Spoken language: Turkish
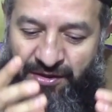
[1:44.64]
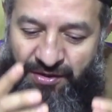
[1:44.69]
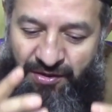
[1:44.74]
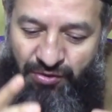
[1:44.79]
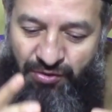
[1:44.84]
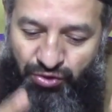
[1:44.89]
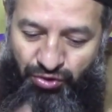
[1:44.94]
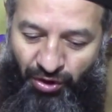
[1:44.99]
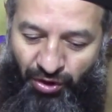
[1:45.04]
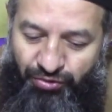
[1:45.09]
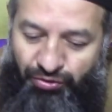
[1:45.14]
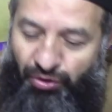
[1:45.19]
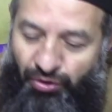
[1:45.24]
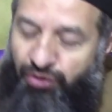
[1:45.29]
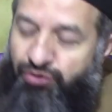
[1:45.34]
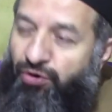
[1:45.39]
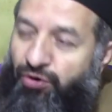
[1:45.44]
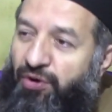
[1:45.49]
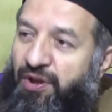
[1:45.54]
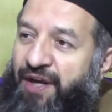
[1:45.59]
son
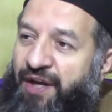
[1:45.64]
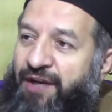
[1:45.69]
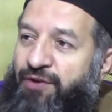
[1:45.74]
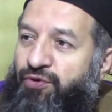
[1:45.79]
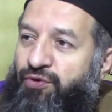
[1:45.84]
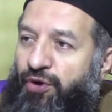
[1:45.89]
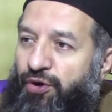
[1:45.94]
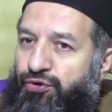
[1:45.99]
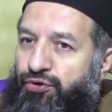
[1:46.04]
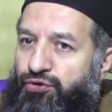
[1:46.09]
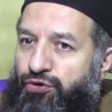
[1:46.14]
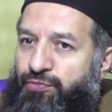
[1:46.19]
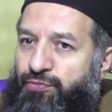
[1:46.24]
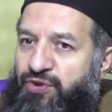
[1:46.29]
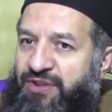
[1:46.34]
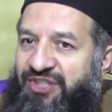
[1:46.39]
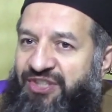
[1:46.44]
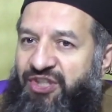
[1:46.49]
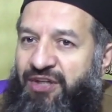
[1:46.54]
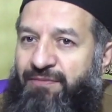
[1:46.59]
nokta olarak gördüğümüz
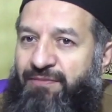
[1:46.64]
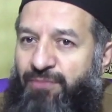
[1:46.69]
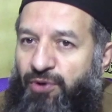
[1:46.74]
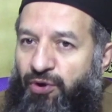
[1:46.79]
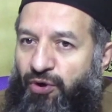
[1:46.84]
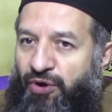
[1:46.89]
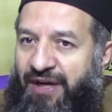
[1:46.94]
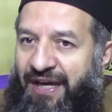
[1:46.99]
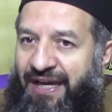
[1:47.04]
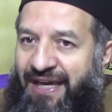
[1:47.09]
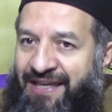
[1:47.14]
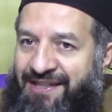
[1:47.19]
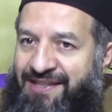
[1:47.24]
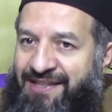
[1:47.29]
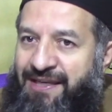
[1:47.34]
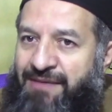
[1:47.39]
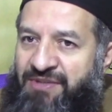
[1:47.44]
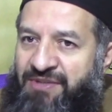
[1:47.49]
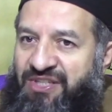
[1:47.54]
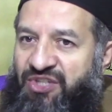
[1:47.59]
için, bloka
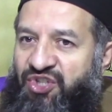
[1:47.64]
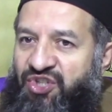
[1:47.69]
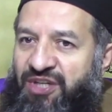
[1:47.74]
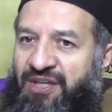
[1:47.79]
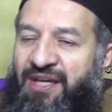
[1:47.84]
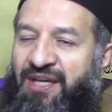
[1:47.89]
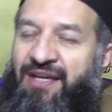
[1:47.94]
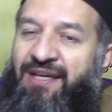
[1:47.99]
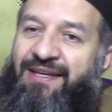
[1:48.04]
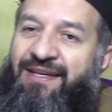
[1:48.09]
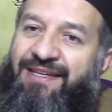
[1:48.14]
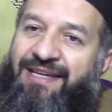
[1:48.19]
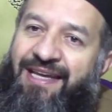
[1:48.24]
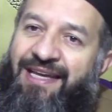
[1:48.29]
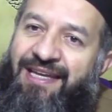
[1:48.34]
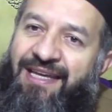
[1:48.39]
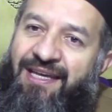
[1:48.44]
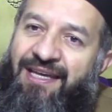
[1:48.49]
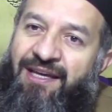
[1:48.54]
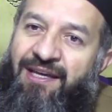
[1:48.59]
ettiğimiz için
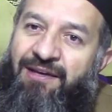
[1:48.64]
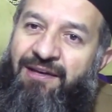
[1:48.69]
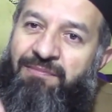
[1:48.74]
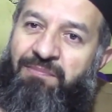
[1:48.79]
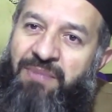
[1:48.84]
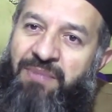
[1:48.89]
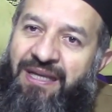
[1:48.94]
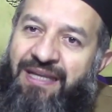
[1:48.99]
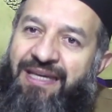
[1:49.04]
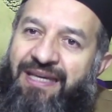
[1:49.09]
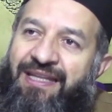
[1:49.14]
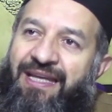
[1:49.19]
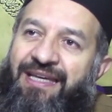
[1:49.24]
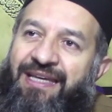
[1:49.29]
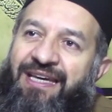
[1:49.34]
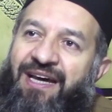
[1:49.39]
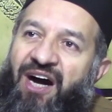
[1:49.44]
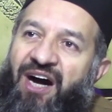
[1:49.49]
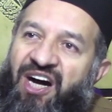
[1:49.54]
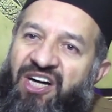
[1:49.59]
yeni
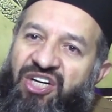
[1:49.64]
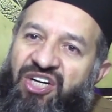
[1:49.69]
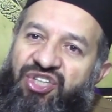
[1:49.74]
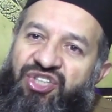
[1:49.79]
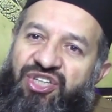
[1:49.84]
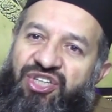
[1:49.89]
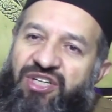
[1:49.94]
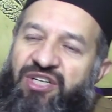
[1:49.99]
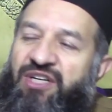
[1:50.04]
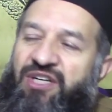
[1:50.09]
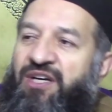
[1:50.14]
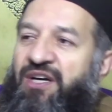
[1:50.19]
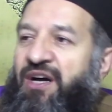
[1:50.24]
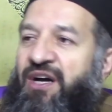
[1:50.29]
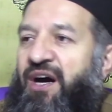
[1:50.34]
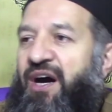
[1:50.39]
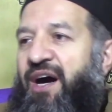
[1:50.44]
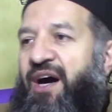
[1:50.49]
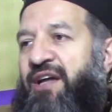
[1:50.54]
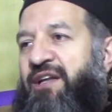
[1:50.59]
bilgideki akışı
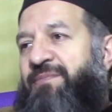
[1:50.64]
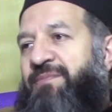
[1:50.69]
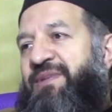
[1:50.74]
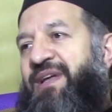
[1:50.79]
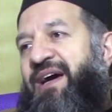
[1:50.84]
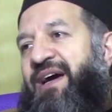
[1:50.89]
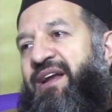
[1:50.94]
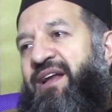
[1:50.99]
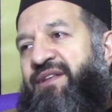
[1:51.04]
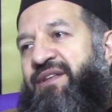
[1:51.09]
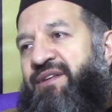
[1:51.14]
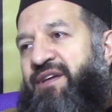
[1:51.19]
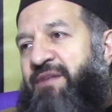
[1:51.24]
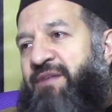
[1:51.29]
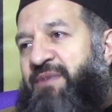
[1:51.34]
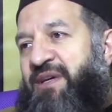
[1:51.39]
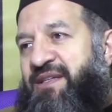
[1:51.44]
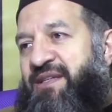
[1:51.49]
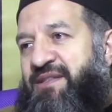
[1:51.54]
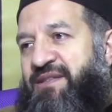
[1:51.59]
alıp
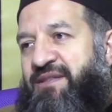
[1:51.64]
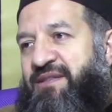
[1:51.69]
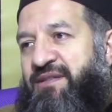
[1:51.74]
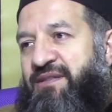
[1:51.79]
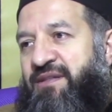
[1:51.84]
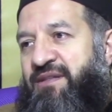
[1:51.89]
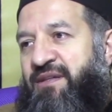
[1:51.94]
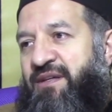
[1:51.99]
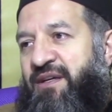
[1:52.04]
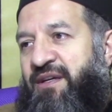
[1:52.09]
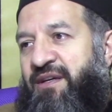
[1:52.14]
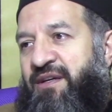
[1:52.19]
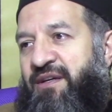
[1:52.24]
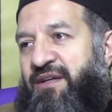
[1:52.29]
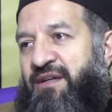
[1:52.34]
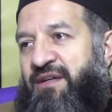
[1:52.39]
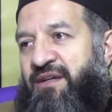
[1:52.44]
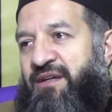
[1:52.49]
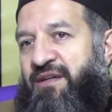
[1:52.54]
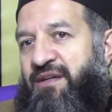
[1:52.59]
değerlendiremeyiz.
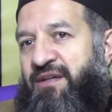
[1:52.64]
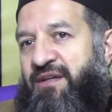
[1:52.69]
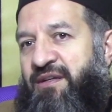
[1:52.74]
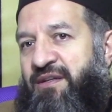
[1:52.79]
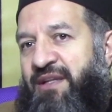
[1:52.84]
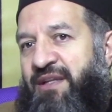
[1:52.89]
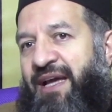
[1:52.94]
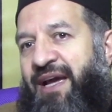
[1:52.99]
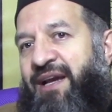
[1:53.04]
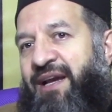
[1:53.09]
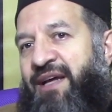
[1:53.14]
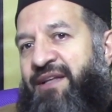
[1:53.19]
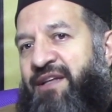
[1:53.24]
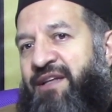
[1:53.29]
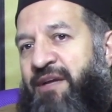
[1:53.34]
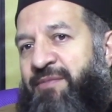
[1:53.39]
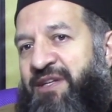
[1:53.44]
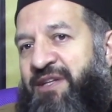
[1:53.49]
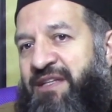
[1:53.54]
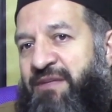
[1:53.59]

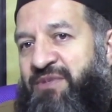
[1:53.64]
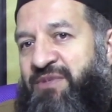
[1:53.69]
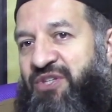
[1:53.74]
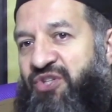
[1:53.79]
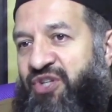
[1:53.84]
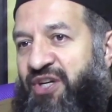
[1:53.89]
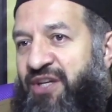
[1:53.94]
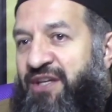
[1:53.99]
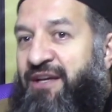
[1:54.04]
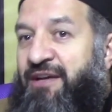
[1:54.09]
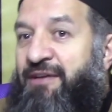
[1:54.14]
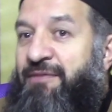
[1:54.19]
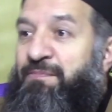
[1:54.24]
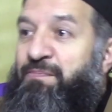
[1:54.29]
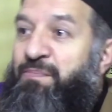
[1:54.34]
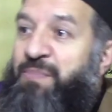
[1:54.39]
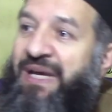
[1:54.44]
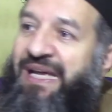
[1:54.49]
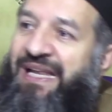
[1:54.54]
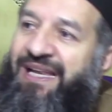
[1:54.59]
Değerlendiremediğimiz için
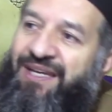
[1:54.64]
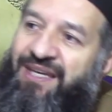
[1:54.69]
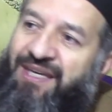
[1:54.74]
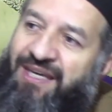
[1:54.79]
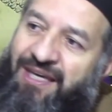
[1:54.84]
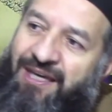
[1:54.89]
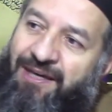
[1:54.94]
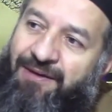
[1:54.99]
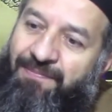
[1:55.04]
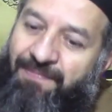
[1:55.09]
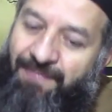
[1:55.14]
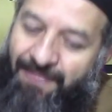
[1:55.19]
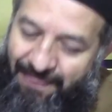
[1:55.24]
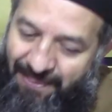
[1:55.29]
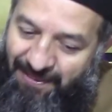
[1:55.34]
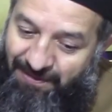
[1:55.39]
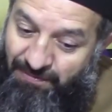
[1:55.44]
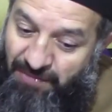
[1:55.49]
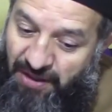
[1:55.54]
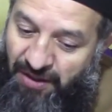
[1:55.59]
bilgi
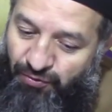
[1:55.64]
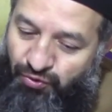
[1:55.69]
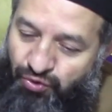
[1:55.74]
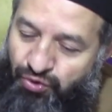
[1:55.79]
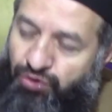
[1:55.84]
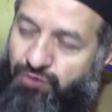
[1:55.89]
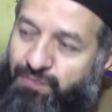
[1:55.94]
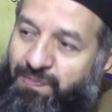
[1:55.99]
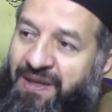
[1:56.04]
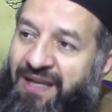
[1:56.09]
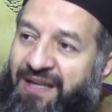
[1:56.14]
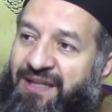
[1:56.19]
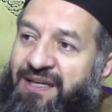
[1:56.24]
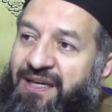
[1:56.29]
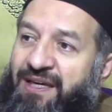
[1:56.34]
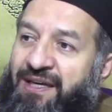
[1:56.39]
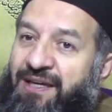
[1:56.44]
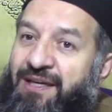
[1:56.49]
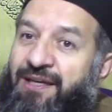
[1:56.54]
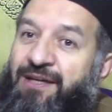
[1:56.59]
mevcut
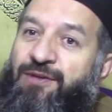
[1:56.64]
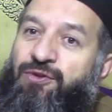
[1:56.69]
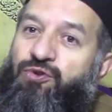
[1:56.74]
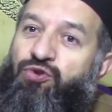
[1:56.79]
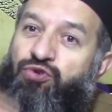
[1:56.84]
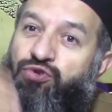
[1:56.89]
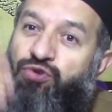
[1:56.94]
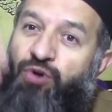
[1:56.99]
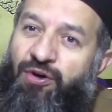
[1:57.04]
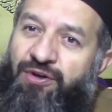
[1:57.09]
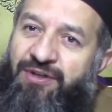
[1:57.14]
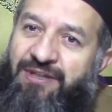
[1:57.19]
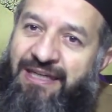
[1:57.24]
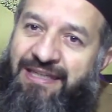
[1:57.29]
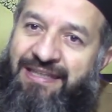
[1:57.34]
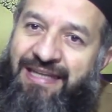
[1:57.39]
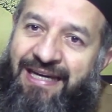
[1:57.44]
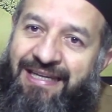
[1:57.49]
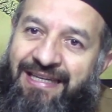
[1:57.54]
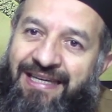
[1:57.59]
bilgi
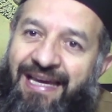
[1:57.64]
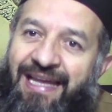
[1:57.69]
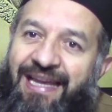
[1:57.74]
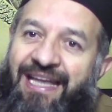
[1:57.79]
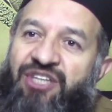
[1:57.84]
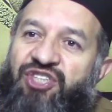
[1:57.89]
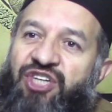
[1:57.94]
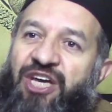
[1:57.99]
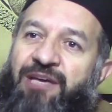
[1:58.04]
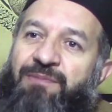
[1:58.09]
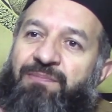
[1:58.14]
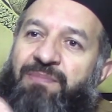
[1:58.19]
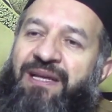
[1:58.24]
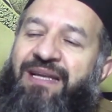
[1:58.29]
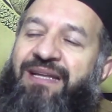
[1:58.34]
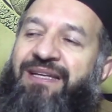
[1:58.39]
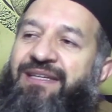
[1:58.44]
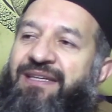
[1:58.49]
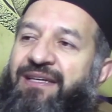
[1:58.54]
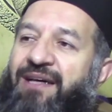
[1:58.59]
sonradan gelecek
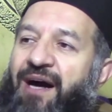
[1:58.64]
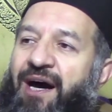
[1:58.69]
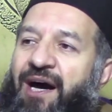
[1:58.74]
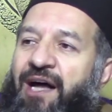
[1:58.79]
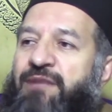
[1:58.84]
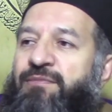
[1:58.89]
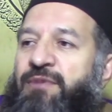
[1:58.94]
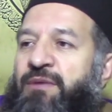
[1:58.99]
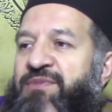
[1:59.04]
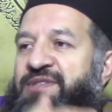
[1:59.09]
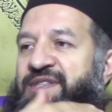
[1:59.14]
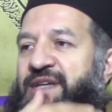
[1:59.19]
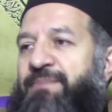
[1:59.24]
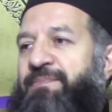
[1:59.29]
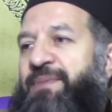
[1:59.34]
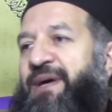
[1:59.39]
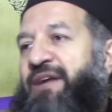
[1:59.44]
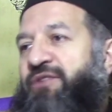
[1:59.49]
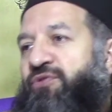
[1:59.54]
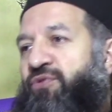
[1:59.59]
bilgiyi almamıza
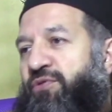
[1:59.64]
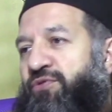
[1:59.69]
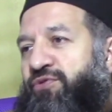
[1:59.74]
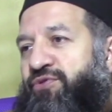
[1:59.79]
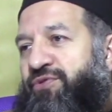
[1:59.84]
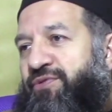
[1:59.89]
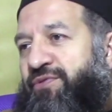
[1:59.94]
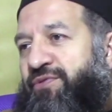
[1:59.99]
perde olur.